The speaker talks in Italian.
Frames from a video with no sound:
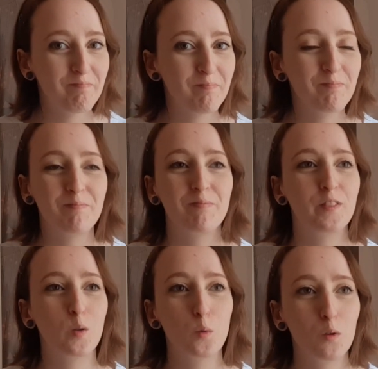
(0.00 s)
mm, c'è
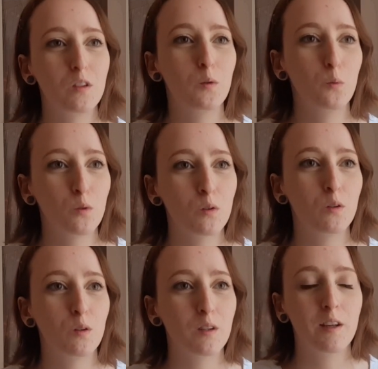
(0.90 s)
un
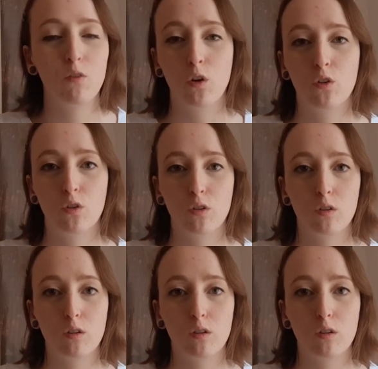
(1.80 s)
contenuto voglio,